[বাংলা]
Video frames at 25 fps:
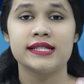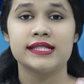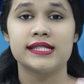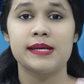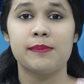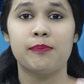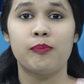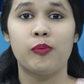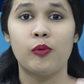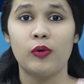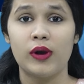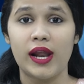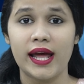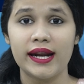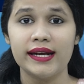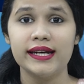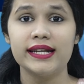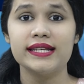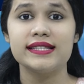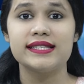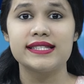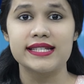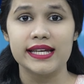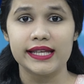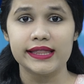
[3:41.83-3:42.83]
যে
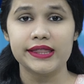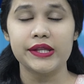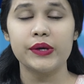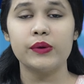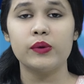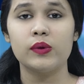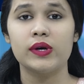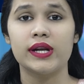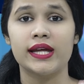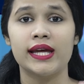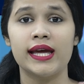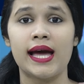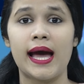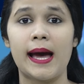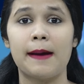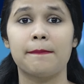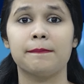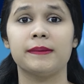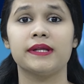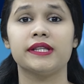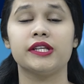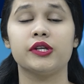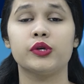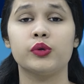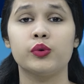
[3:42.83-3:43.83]
পোল্যান্ডে যেতে হলে
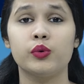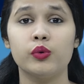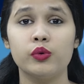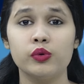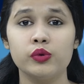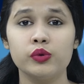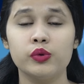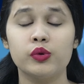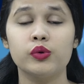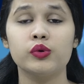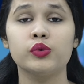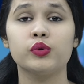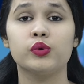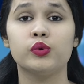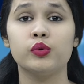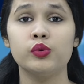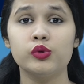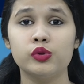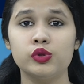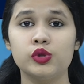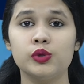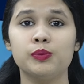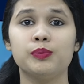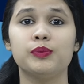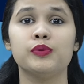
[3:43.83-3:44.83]
আপনাদের কোন কোন
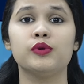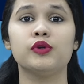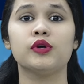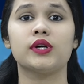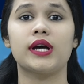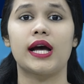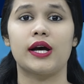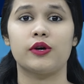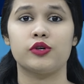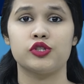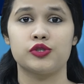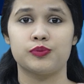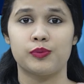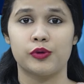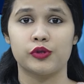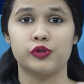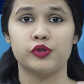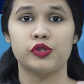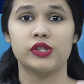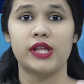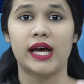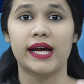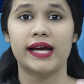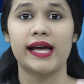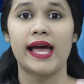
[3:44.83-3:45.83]
গুরুত্বপূর্ণ
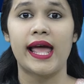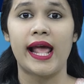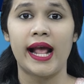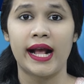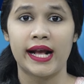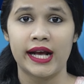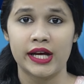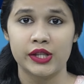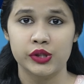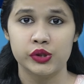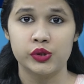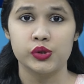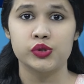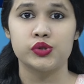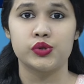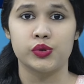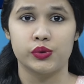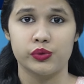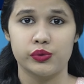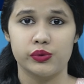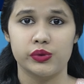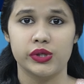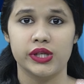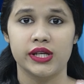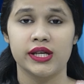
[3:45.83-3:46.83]
কাগজপত্র থাকা একান্ত
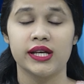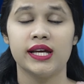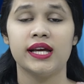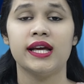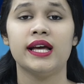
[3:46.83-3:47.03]
জরুরি